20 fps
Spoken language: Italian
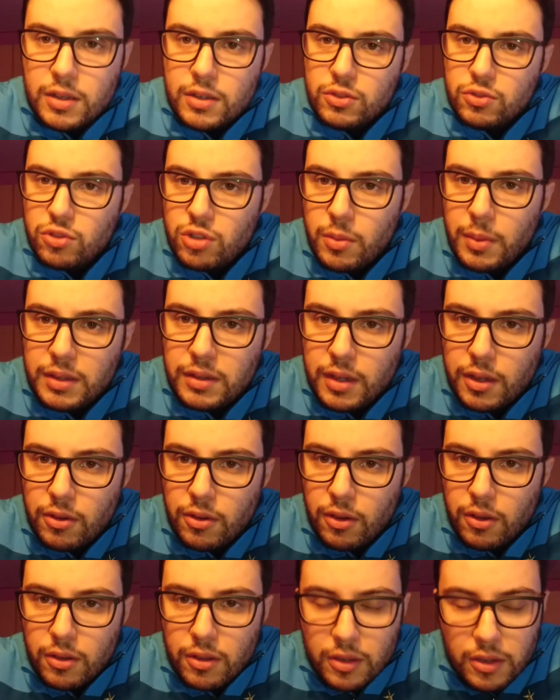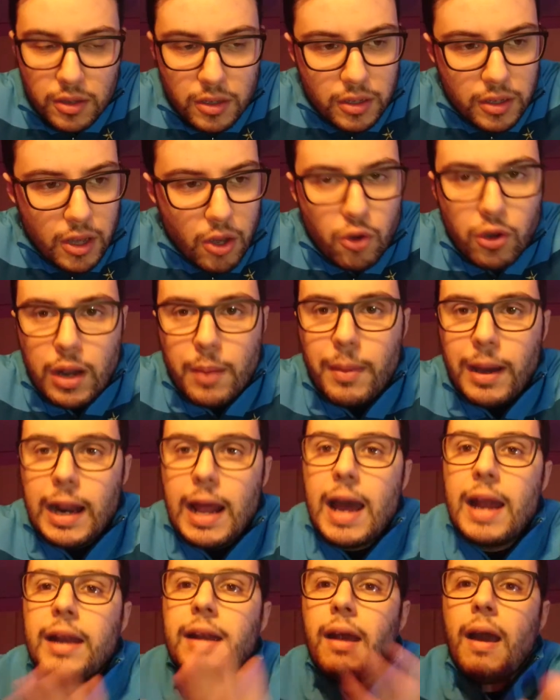Assolutamente no. Ancora
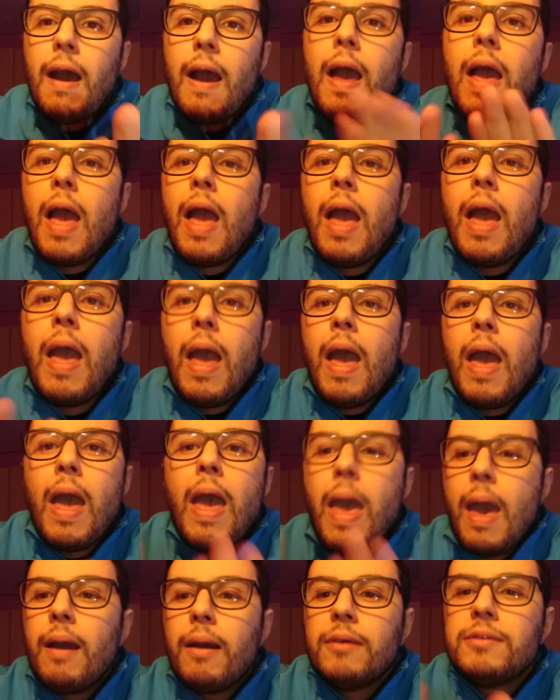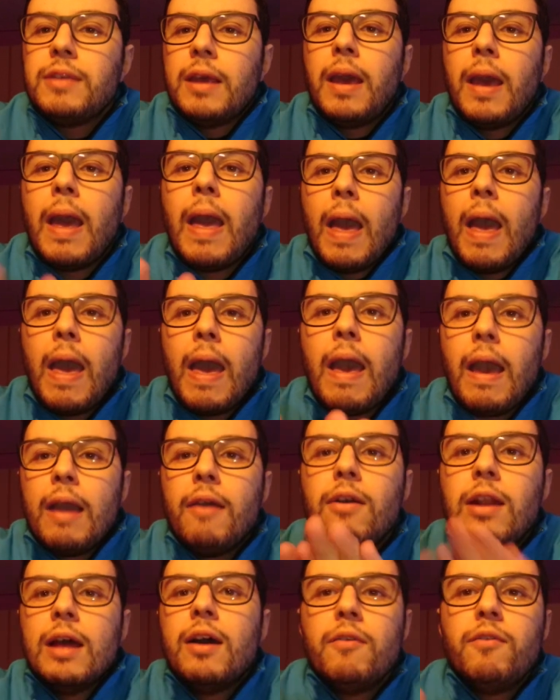Maran, così,
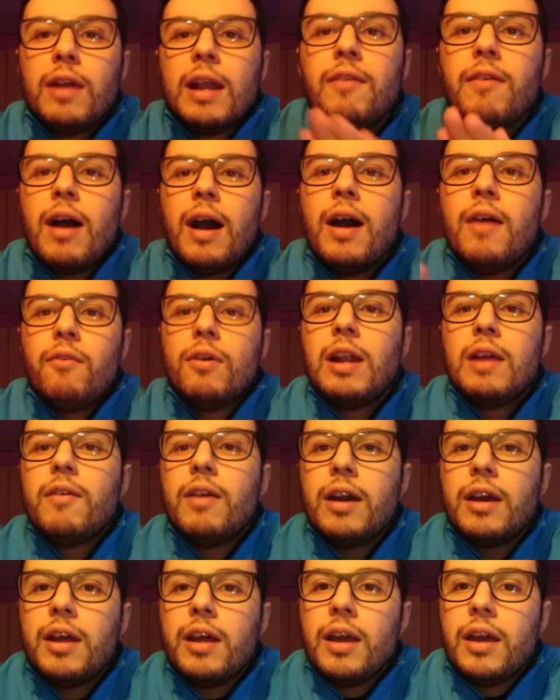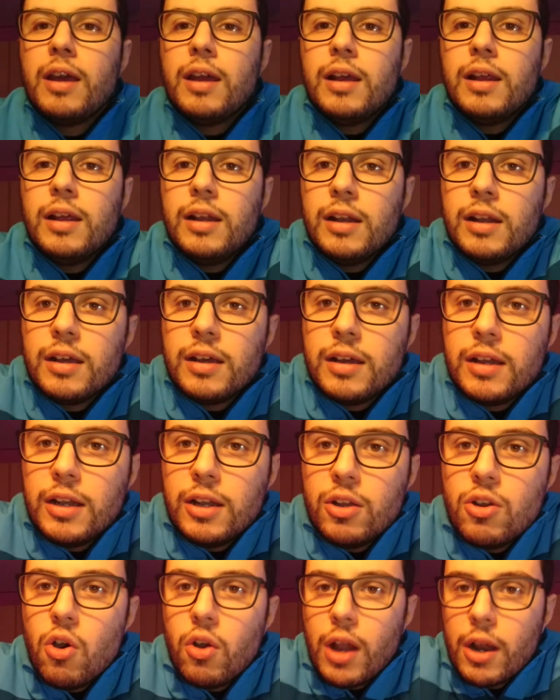voleva, voleva il,
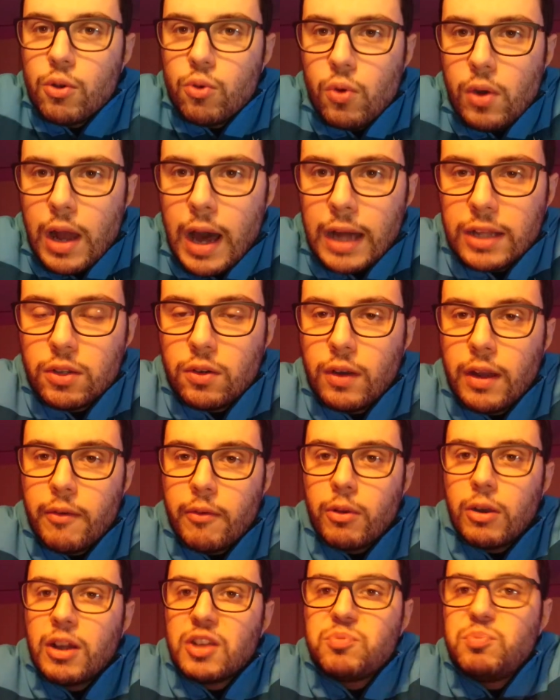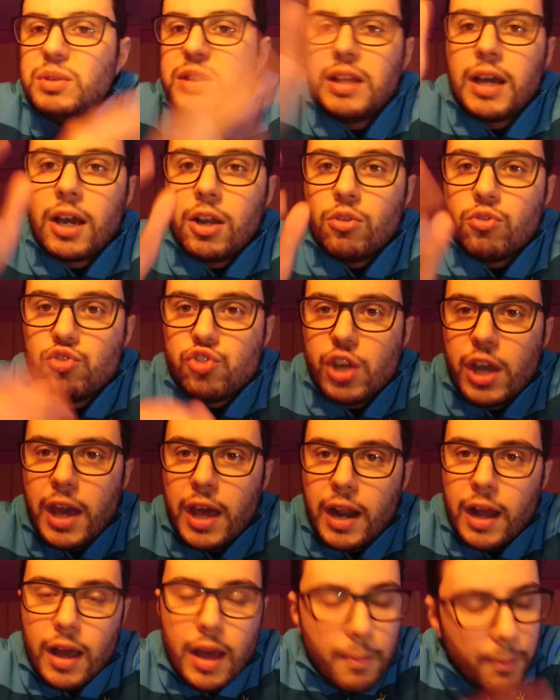il, gol annullato, voleva una spinta che non
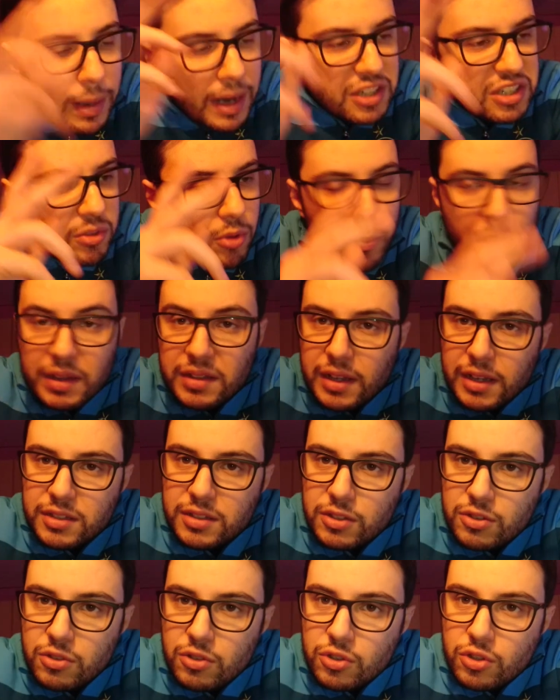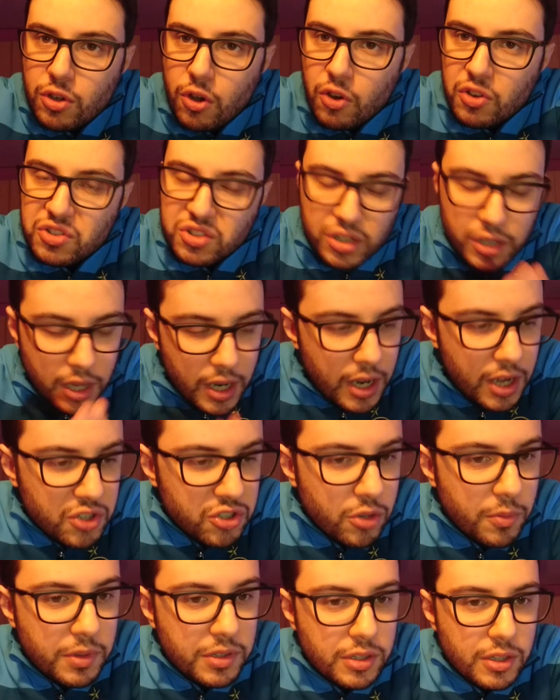c'era. Ma lasciamo perdere questi discorsi.
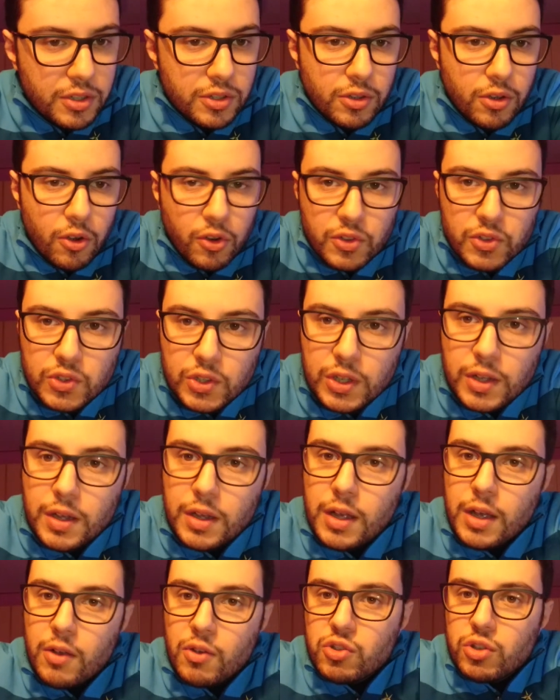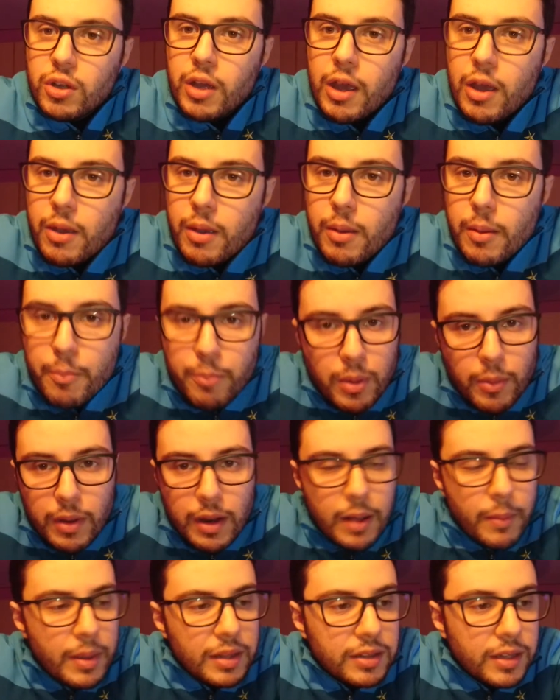Lasciamo perdere discorsi. Questo è, poi
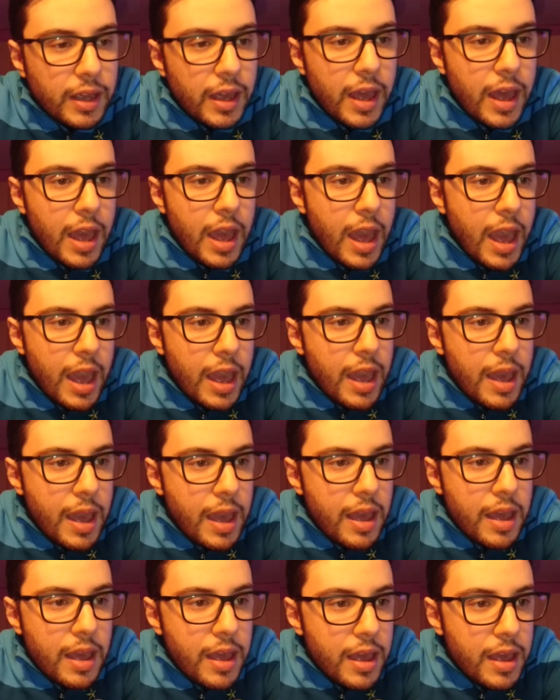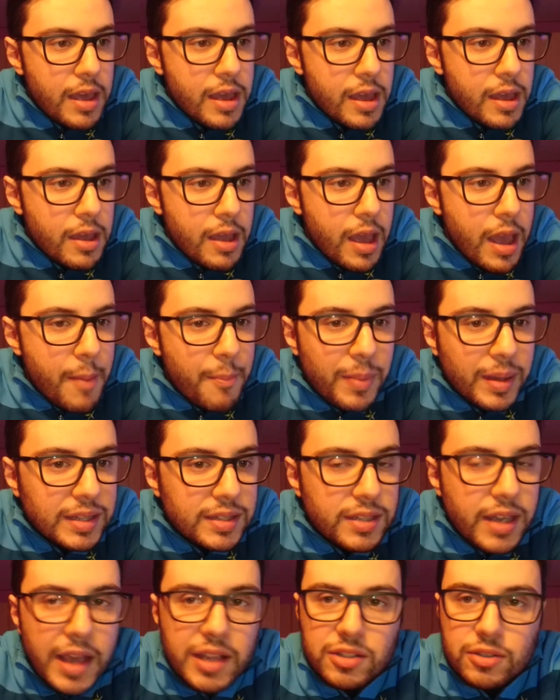veramente è, è, è, è,
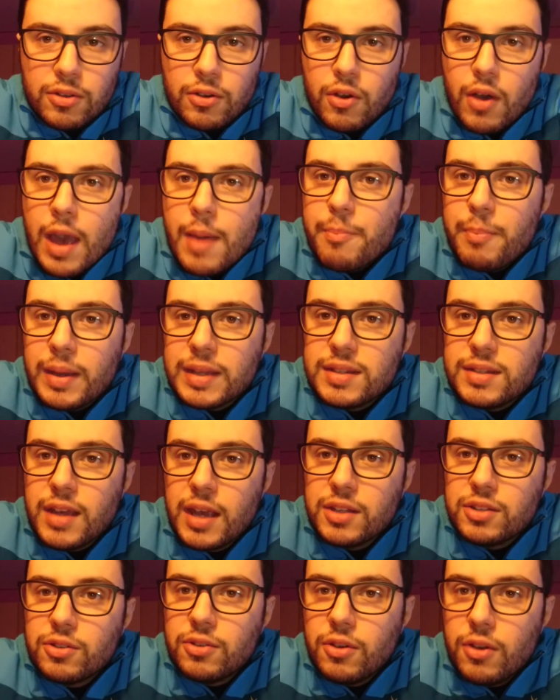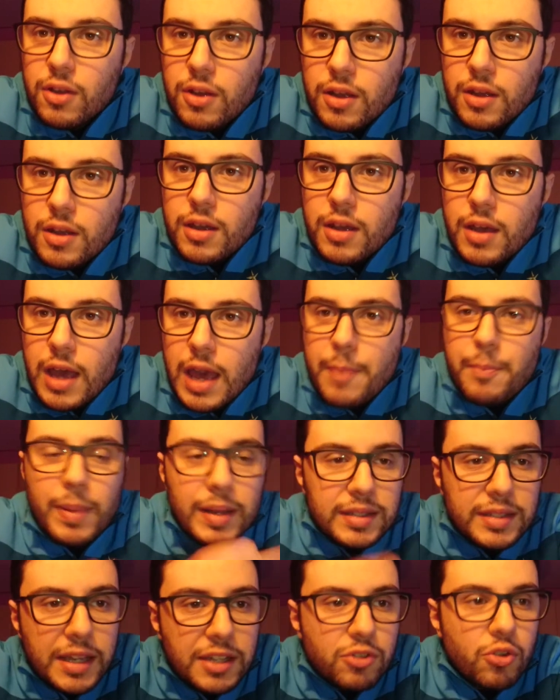pazzesco, è pazzesco. È
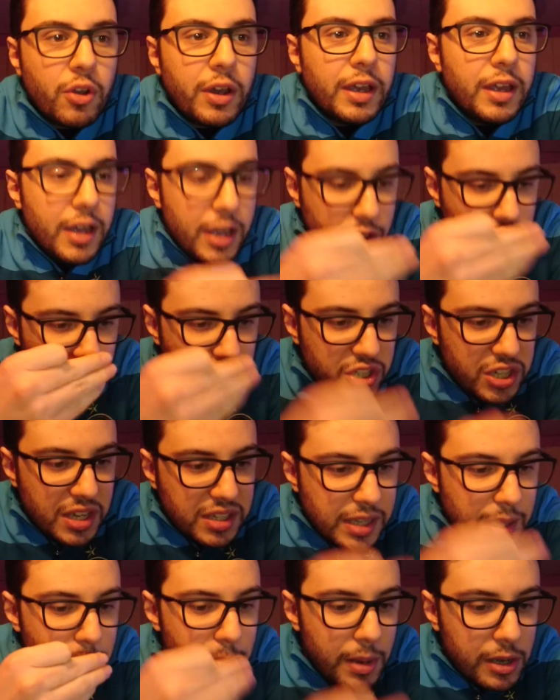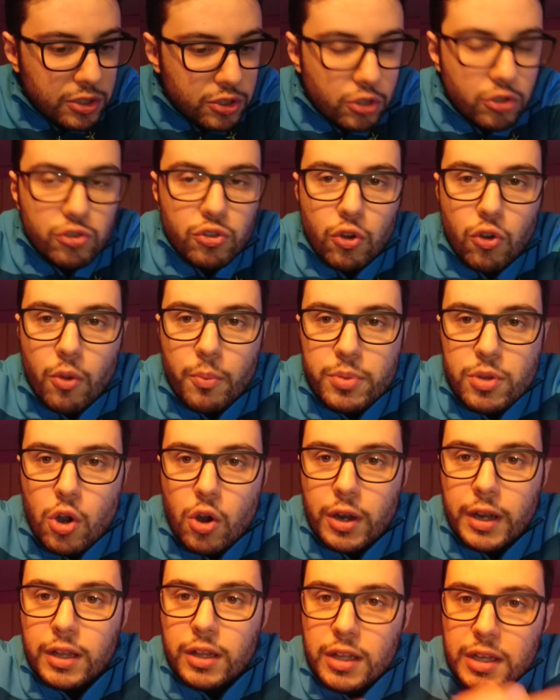pazzesco che ci sia sempre il solito
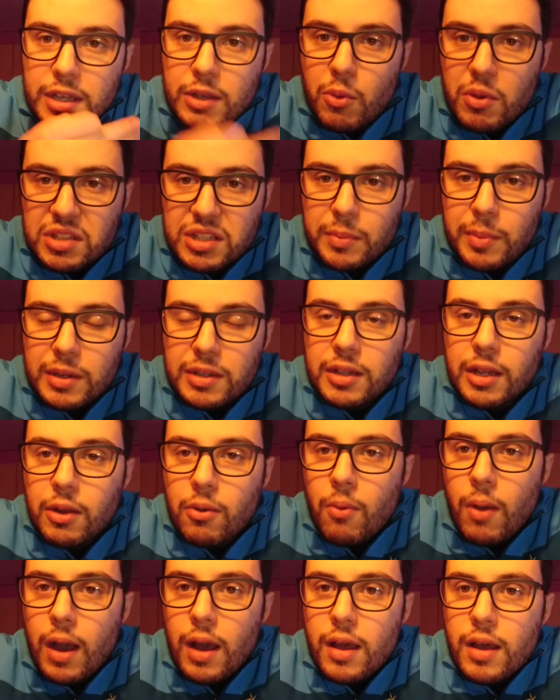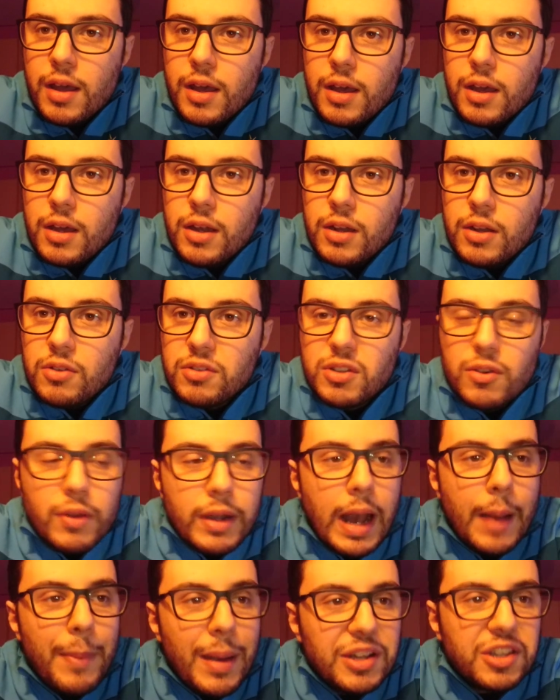copione in queste partite qua. Non sono
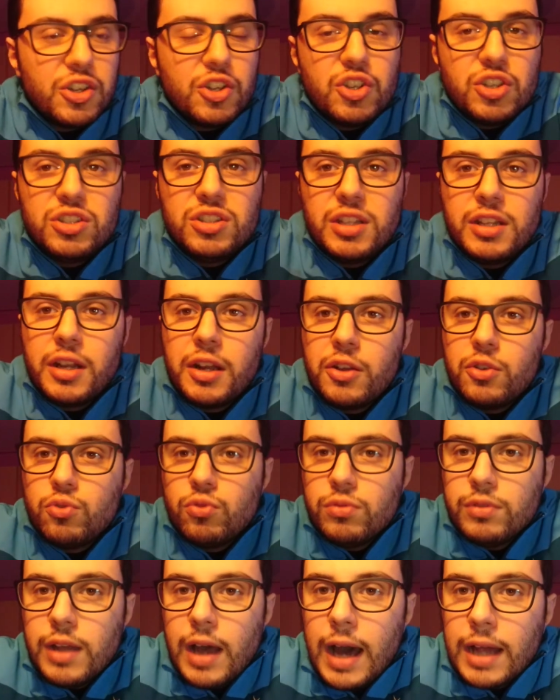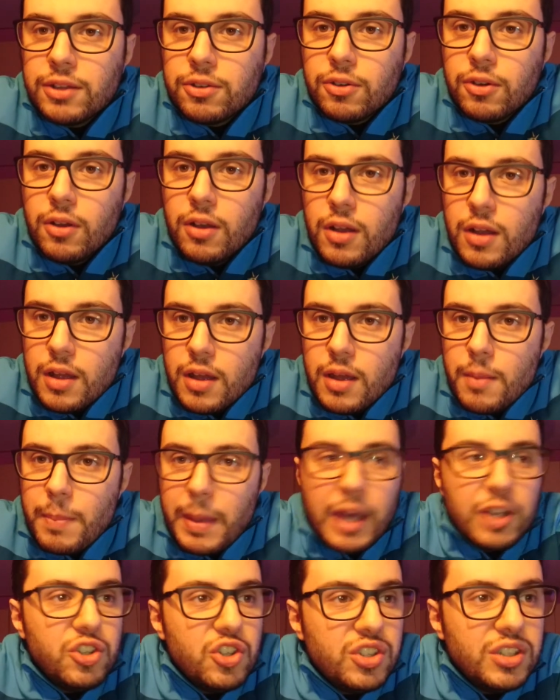capace di gestire il risultato.
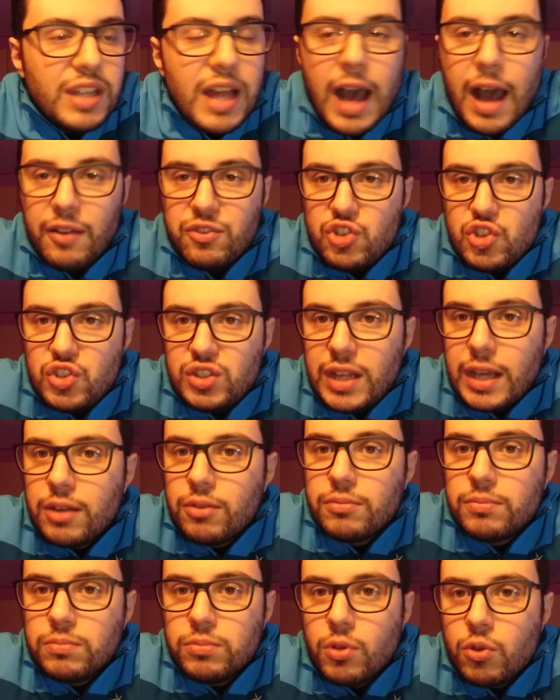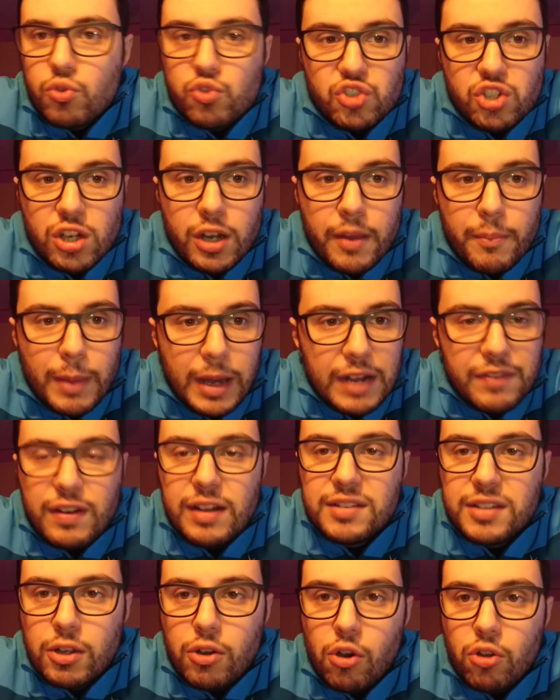Perché ci sta, ci sta non, non riuscire magari a fare
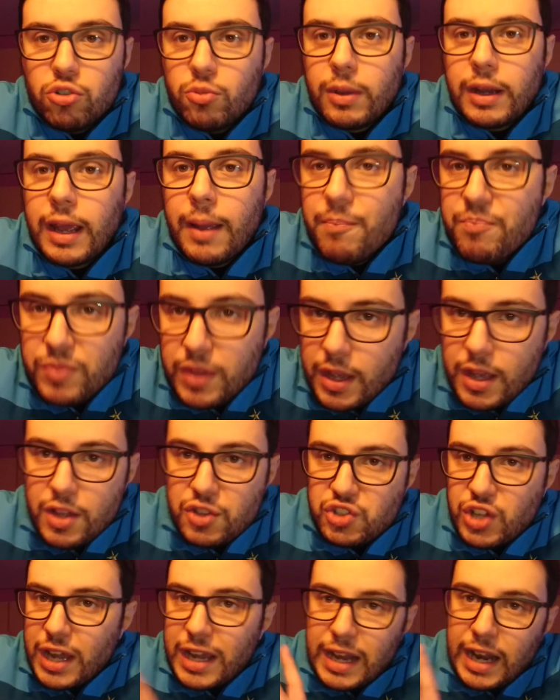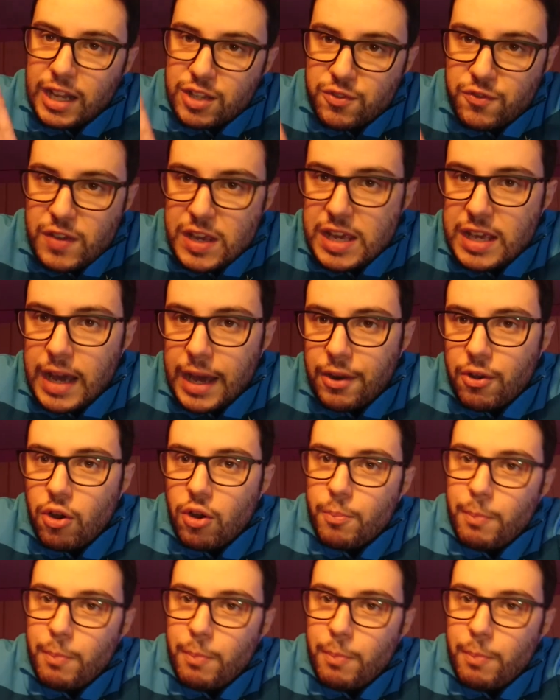il secondo, perché c'è anche la sfiga, no?